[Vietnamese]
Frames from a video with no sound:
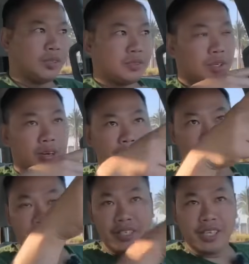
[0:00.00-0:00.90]
ồ em
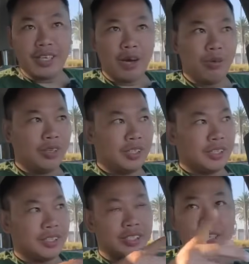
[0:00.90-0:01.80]
đang dưới chân cầu luôn rồi
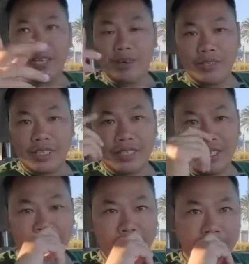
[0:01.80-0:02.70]
nè cái chân cầu xanh
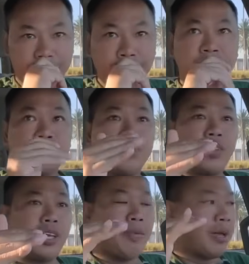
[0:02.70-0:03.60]
xanh nãy đó
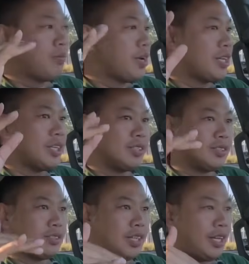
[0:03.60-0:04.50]
thì các bạn cũng biết đó
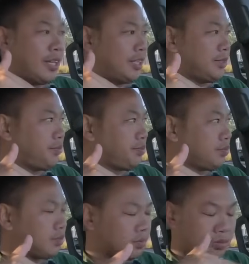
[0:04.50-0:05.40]
là
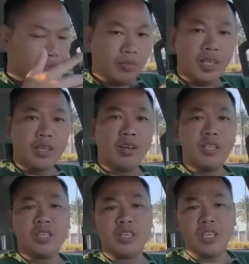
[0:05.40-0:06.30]
có
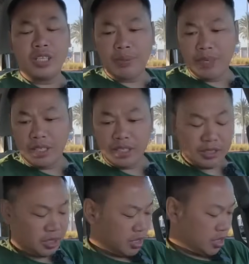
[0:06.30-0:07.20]
cái chuyện tâm linh á
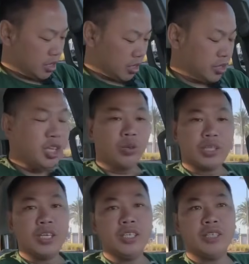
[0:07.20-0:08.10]
có nhiều
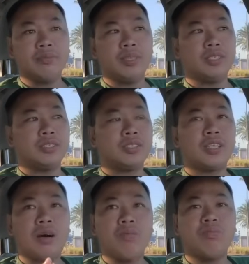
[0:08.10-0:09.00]
thứ á mình
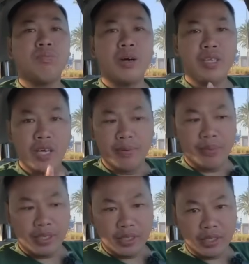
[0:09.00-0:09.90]
không bao giờ mà
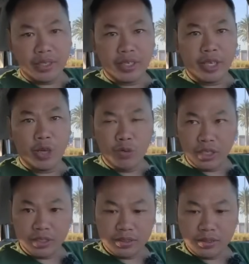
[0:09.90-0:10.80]
mình hiểu
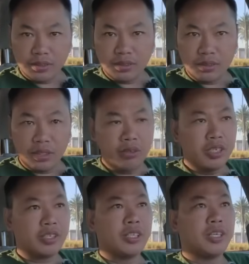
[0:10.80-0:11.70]
được hiểu
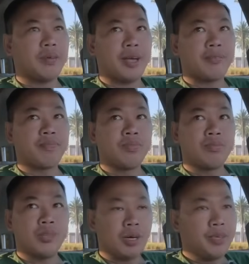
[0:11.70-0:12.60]
được nha các bạn
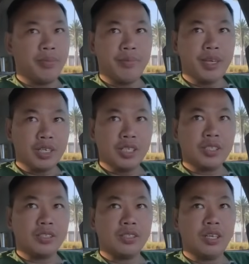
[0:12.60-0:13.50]
mình không bao giờ mình biết được
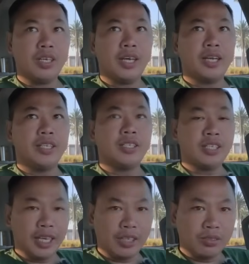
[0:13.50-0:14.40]
nó là như
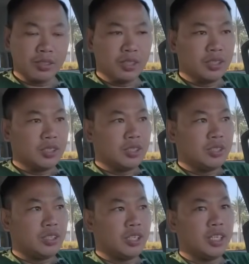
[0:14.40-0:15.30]
thế nào
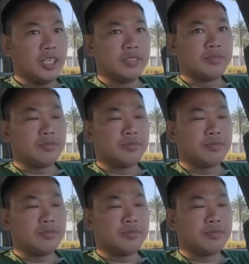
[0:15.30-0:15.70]
cho nên